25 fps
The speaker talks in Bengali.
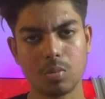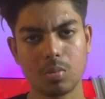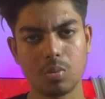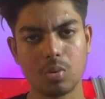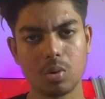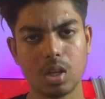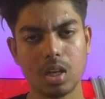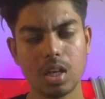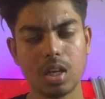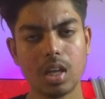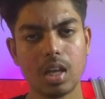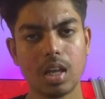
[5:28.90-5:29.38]

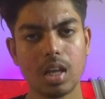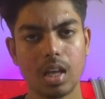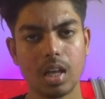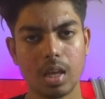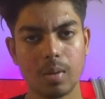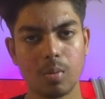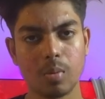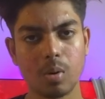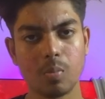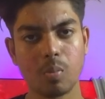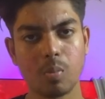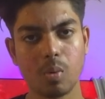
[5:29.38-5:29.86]
বলে
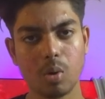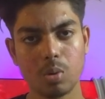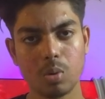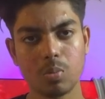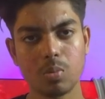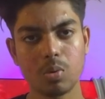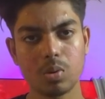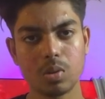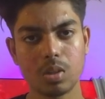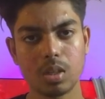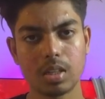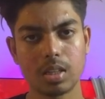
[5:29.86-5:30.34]
এবং
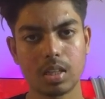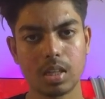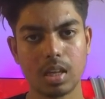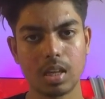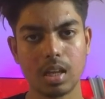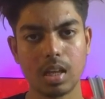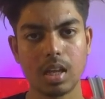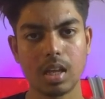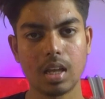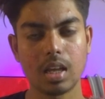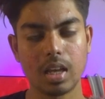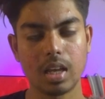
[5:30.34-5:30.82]
পরবর্তীতে
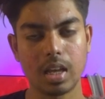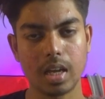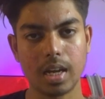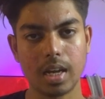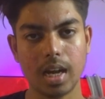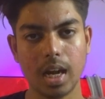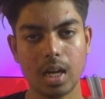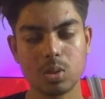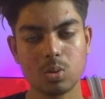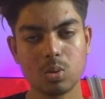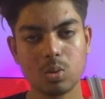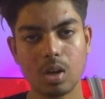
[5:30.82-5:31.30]
এই
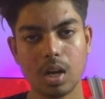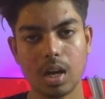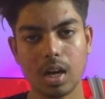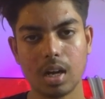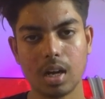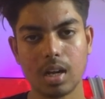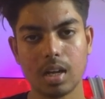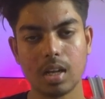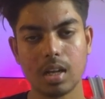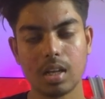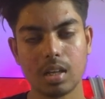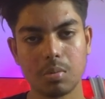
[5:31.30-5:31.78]
রাসুখা
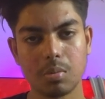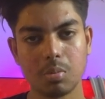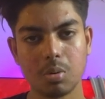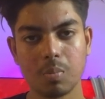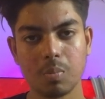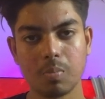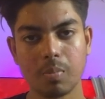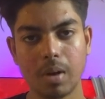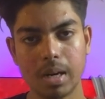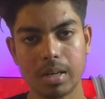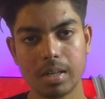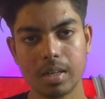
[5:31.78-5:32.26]
এবং
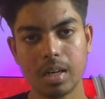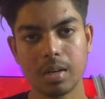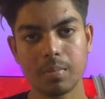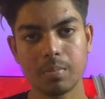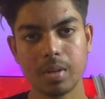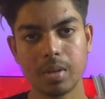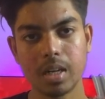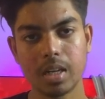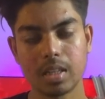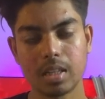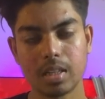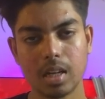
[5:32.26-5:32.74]
মান্নান
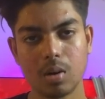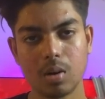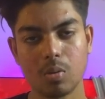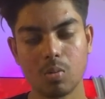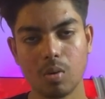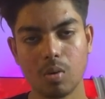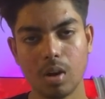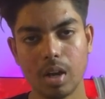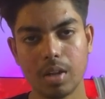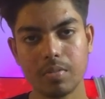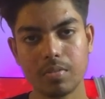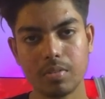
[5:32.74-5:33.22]
মিলে তার
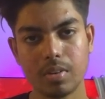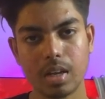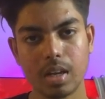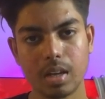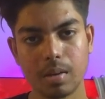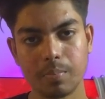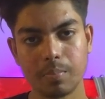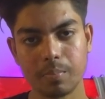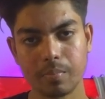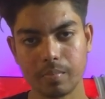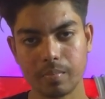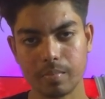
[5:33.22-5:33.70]
ওয়াইফকে
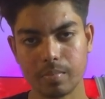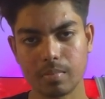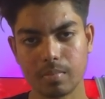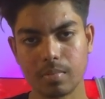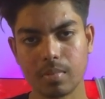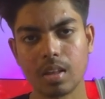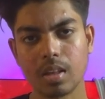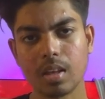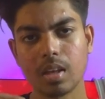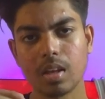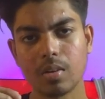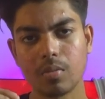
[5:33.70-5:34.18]

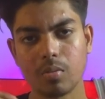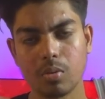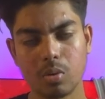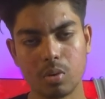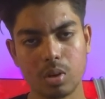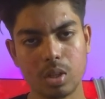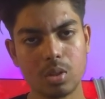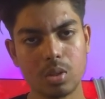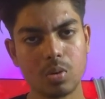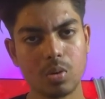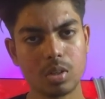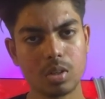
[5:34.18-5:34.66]

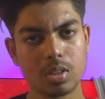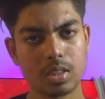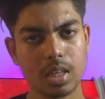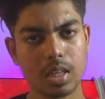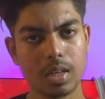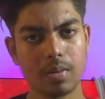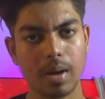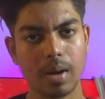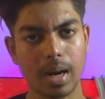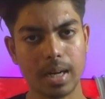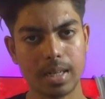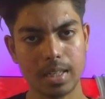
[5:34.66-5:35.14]
ফরিদগঞ্জের
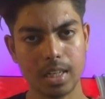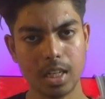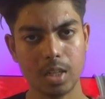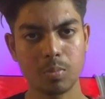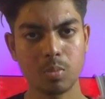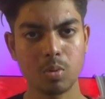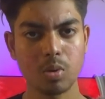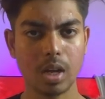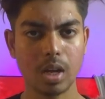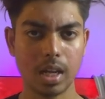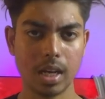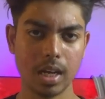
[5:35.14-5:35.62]

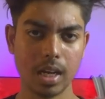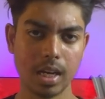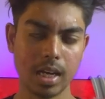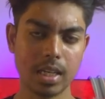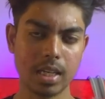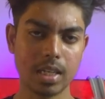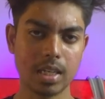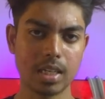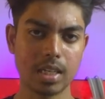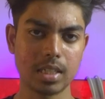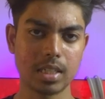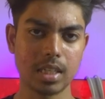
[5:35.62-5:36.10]
ভাটিয়ালপুর এলাকায়
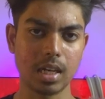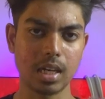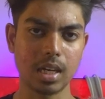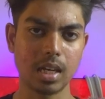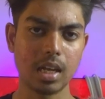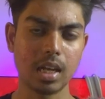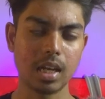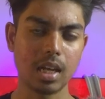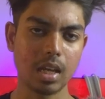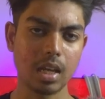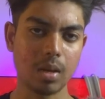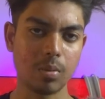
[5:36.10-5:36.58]
নিয়ে যায়
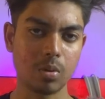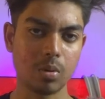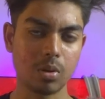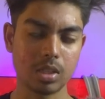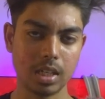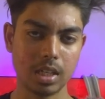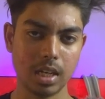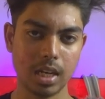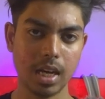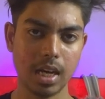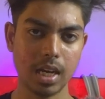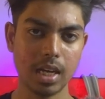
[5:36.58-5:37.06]
এবং
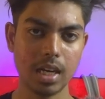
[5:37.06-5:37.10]
সেখানে